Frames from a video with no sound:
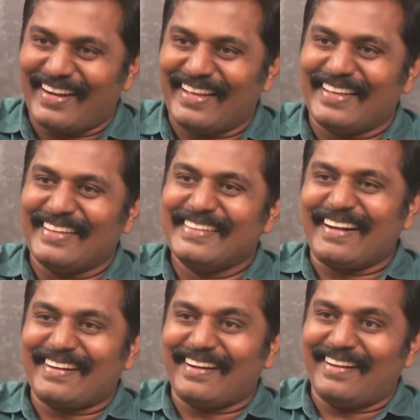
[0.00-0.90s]
அண்ணன்
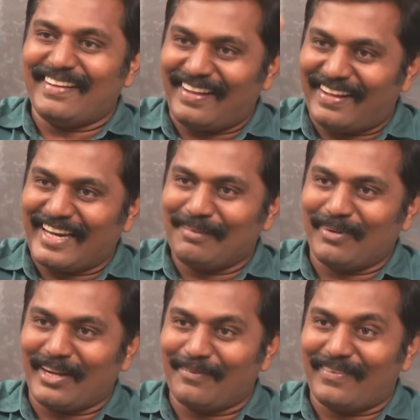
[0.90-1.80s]
அக்கா
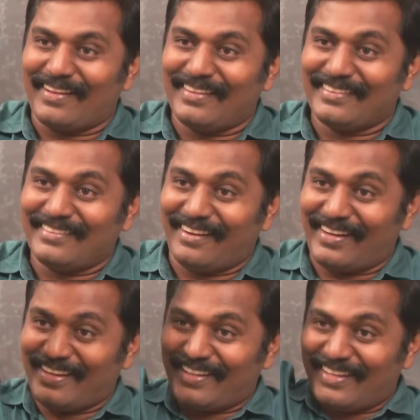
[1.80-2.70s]
யாரையும் பார்க்கக்கூடாது
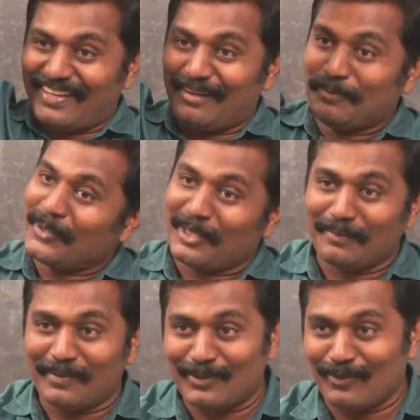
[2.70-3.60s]
நியாயம்தான்
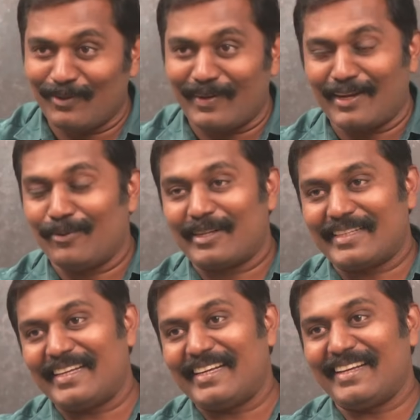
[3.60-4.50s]
முக்கியம்னு சொல்லுவான
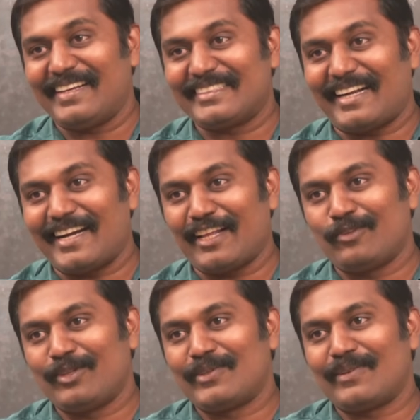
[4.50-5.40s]
ஒருத்தன்
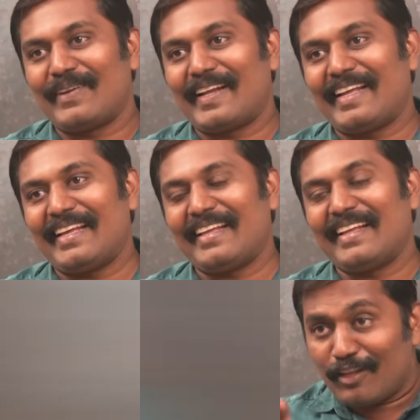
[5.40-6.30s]
சாட்டையை தூக்கிட்டு வருவானே
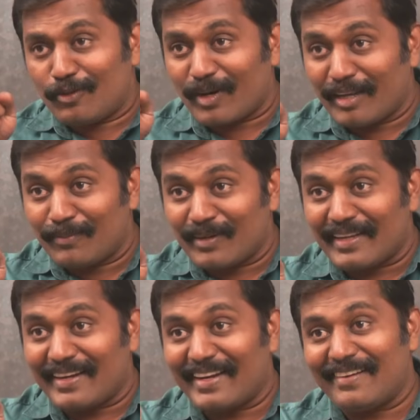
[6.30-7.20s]
அந்த
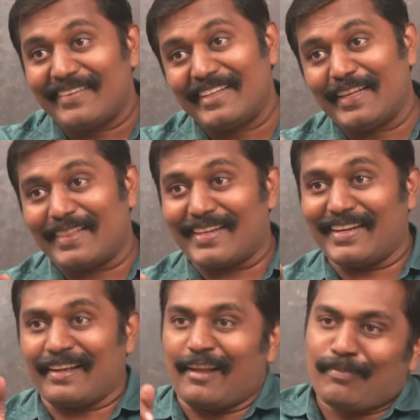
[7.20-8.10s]
துறைமுருகன்லாம் வந்து
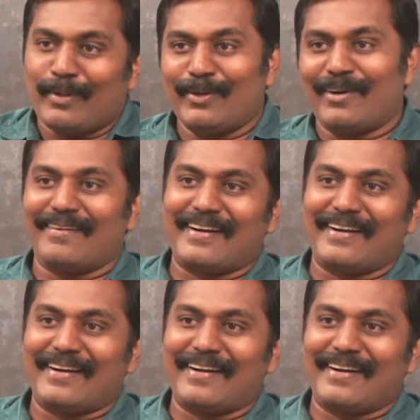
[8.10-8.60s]
எத்தனை கற்பனையோட